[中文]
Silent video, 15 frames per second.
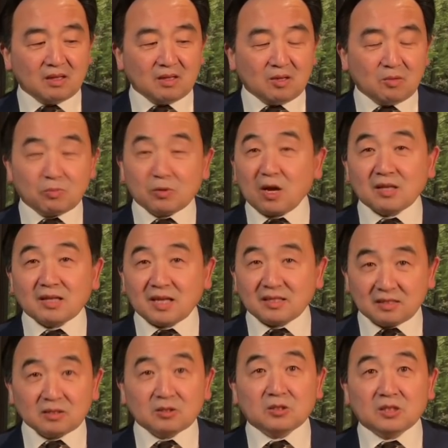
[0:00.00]
不知道他
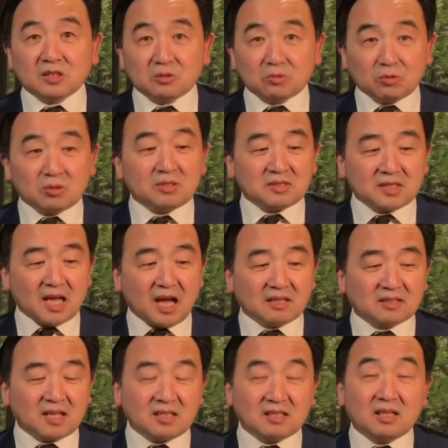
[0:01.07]
能得多少奖，
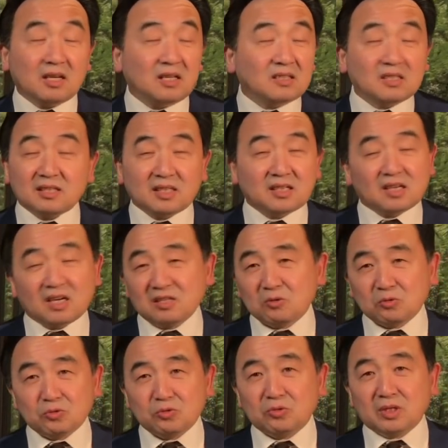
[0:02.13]
但是这是一个很
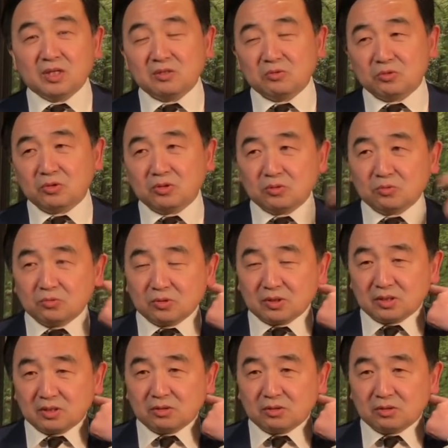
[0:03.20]
有趣、很有趣的故事。